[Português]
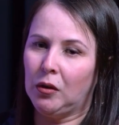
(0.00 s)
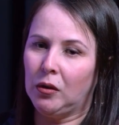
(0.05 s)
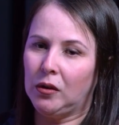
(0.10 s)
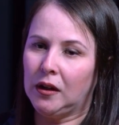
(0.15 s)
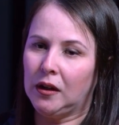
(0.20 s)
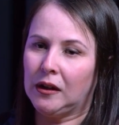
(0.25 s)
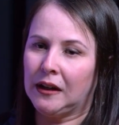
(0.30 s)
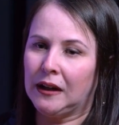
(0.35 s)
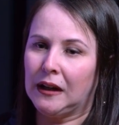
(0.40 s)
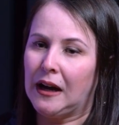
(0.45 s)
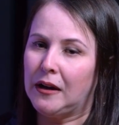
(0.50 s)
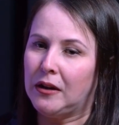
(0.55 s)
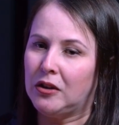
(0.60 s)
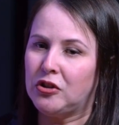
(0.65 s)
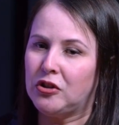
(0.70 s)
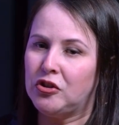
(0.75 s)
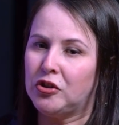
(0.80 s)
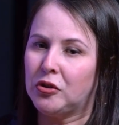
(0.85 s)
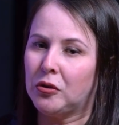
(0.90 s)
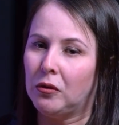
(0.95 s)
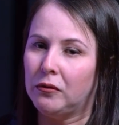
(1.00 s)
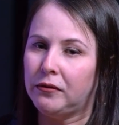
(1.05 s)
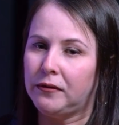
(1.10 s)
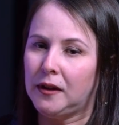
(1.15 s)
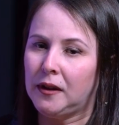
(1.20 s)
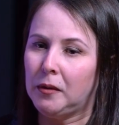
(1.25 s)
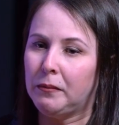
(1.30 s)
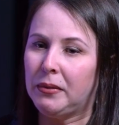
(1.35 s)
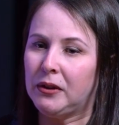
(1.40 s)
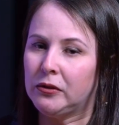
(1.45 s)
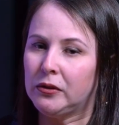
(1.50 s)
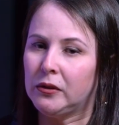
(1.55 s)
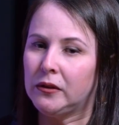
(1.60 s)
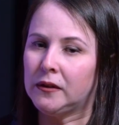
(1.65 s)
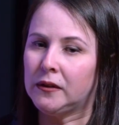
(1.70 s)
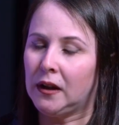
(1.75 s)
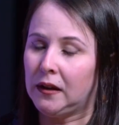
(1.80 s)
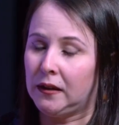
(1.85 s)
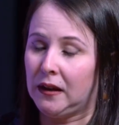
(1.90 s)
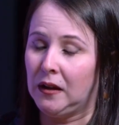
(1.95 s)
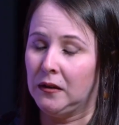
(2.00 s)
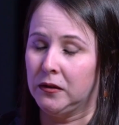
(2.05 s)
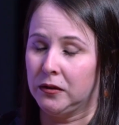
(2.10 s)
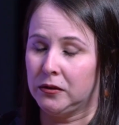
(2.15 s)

e, claro, a gente confia em pessoas que têm